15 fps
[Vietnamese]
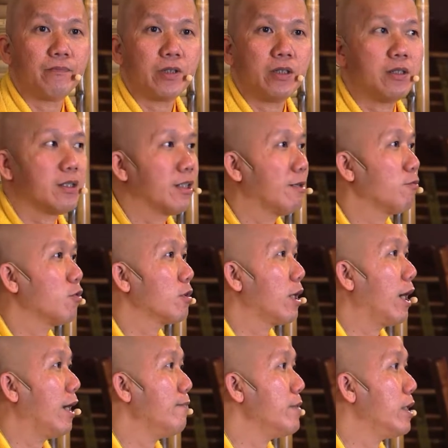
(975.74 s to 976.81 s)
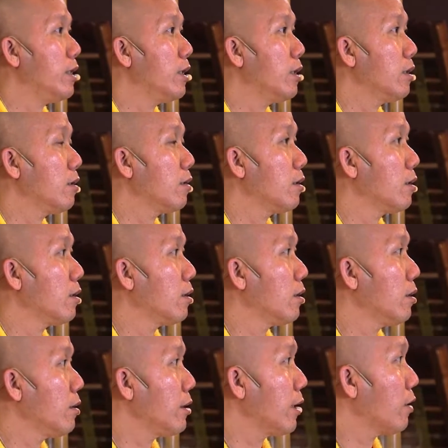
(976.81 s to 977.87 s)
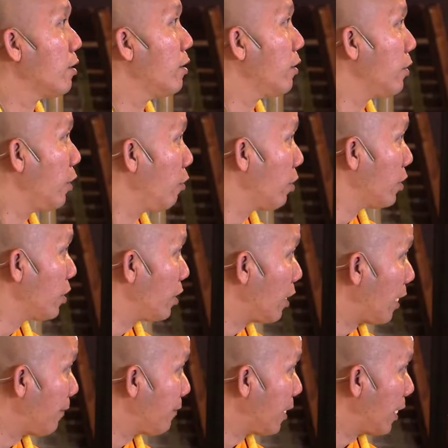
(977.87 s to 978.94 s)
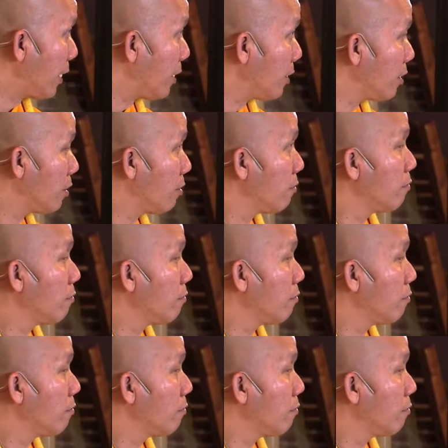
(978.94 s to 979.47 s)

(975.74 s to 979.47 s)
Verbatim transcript: cho nên trong cuộc đời mình đó sẽ có rất nhiều cái trường hợp này